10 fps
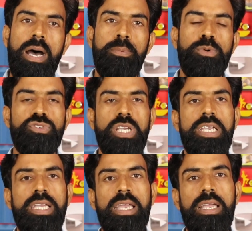आपको
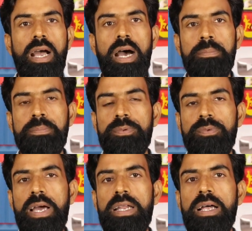चाहिए कि आप
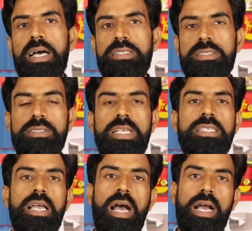वायर
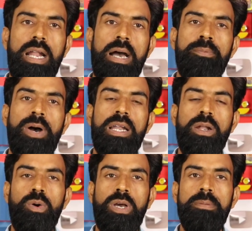जैसे अगर आप वायर
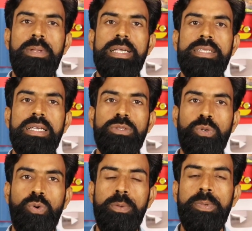लोकल भी लेते हैं
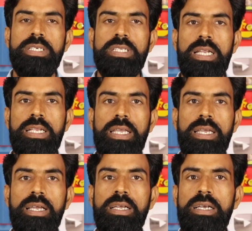तो कोई परेशानी
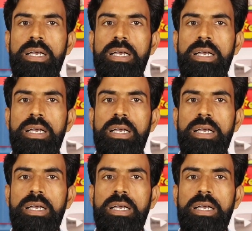नहीं है